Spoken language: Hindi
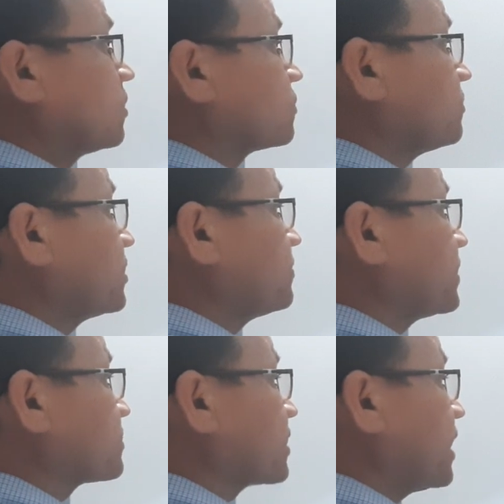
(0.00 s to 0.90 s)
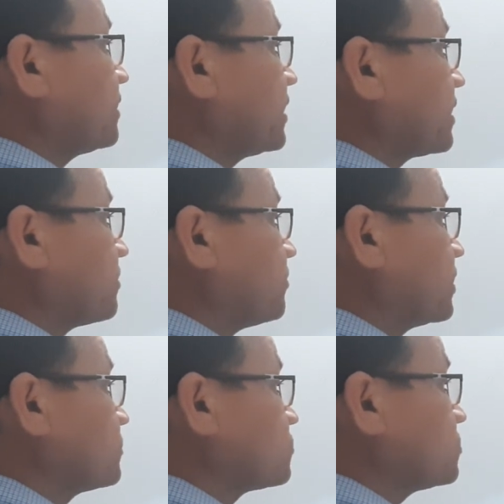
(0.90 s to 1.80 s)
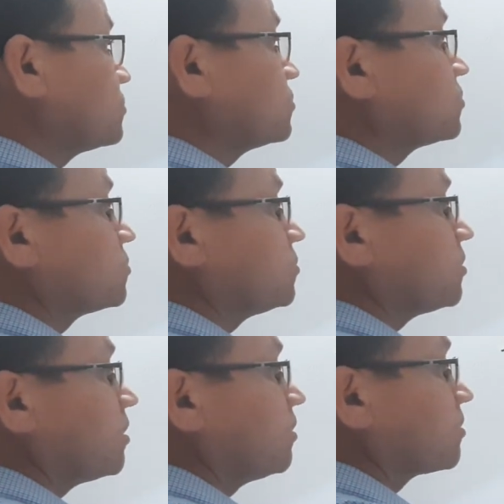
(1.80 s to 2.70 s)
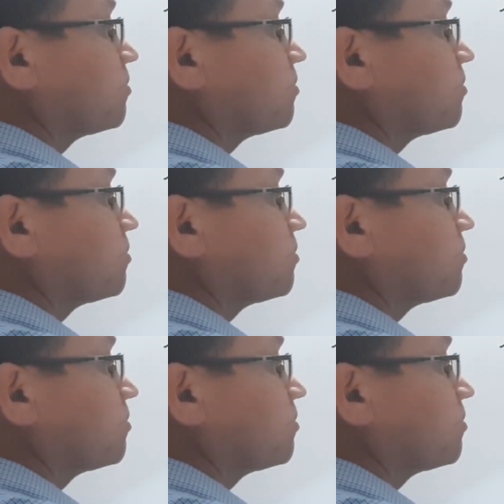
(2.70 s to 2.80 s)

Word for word: तो मेरे पास क्या आ जाएगा वन सी जीरो और